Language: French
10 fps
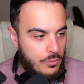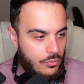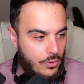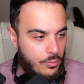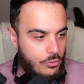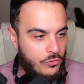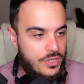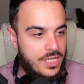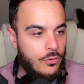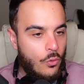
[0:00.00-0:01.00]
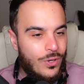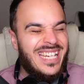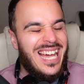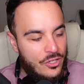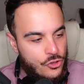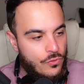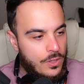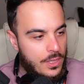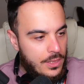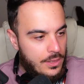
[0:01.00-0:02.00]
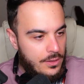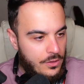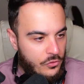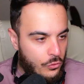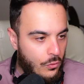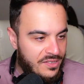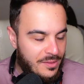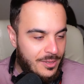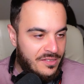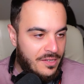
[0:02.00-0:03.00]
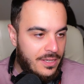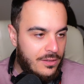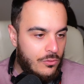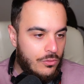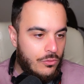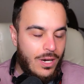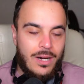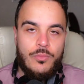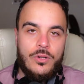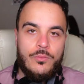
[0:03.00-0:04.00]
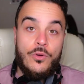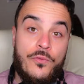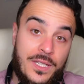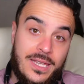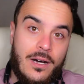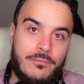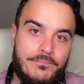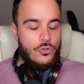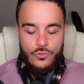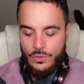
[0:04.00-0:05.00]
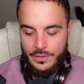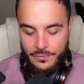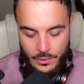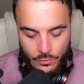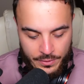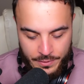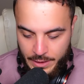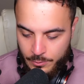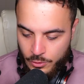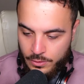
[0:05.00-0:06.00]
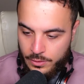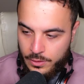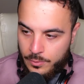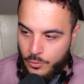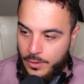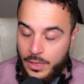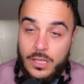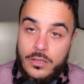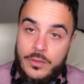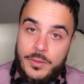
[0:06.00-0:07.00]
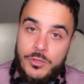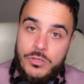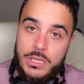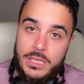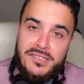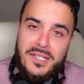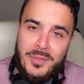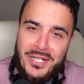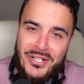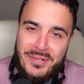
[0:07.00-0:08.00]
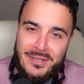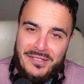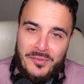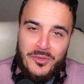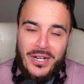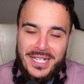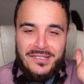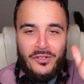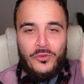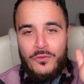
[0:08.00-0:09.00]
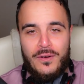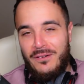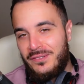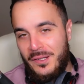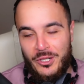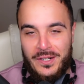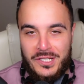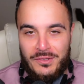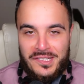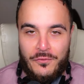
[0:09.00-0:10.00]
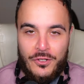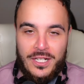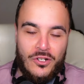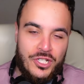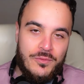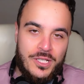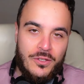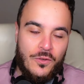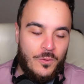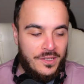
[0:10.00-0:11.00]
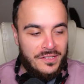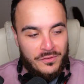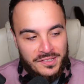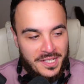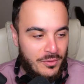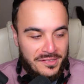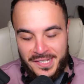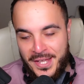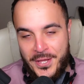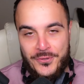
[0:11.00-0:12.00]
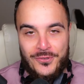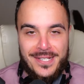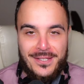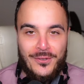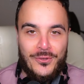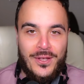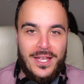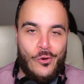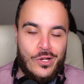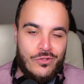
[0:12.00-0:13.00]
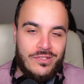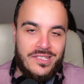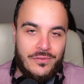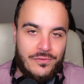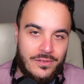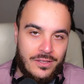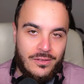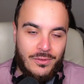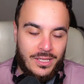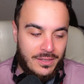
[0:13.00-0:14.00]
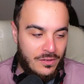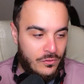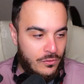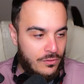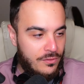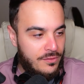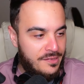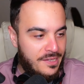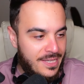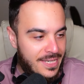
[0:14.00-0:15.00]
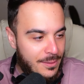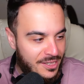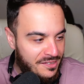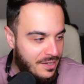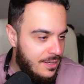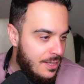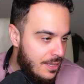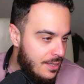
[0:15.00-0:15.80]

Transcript: pour, pour ce titre cardio, euh, ce troisième extrait de, de l'album Fitna. Du coup, les frérots, évidemment, euh, bon bah là, hein, comme d'habitude, hein, n'hésitez pas à lâcher un maximum de likes et surtout à vous abonner en activant cette fucking cloche et vous me dites en commentaire ce que vous avez pensé du titre de ROH2F, euh, voilà, avec ce, cet énième extrait